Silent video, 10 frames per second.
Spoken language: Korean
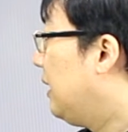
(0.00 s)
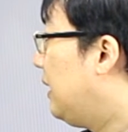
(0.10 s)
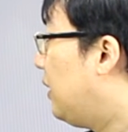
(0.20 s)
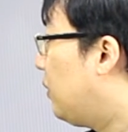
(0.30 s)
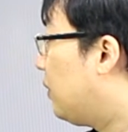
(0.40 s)

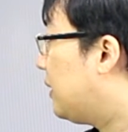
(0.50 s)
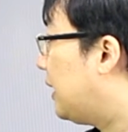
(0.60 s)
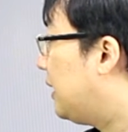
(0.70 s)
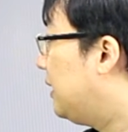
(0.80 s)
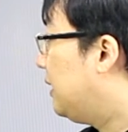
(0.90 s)
이
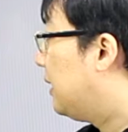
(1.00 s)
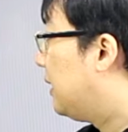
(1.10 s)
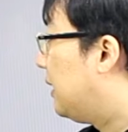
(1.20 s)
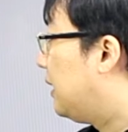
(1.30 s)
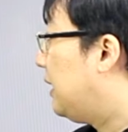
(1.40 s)
형용사는
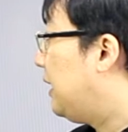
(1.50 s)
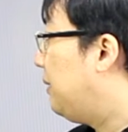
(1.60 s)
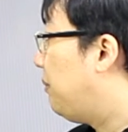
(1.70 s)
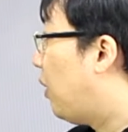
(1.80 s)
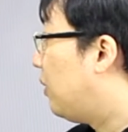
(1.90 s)
이
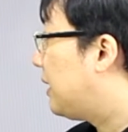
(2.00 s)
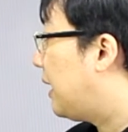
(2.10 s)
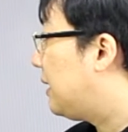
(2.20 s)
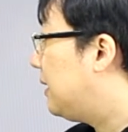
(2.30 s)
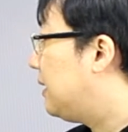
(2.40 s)

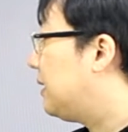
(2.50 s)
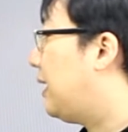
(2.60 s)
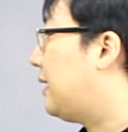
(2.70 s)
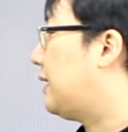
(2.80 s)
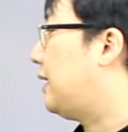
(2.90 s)
명사를
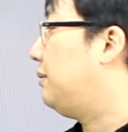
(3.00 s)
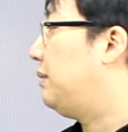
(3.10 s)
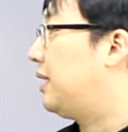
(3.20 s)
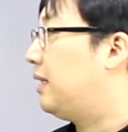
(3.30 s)
따라다닙니다.